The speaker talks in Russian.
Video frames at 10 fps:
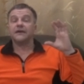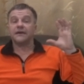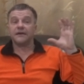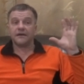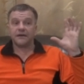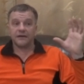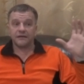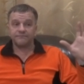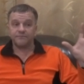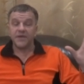
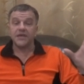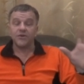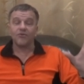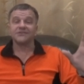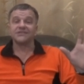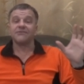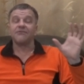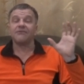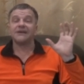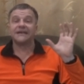э,
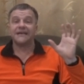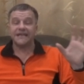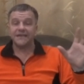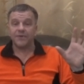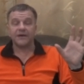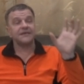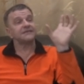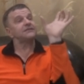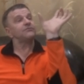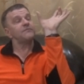березового гриба.
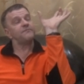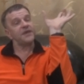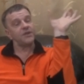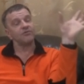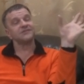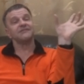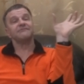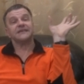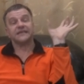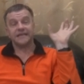Есть такой
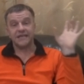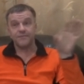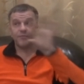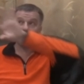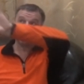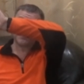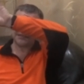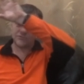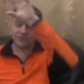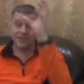березовый гриб, он
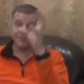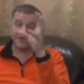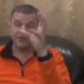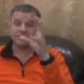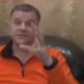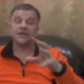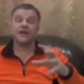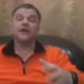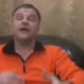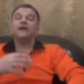растет на березе,
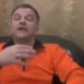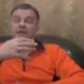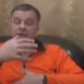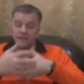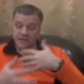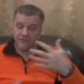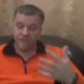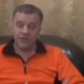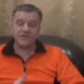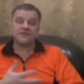и его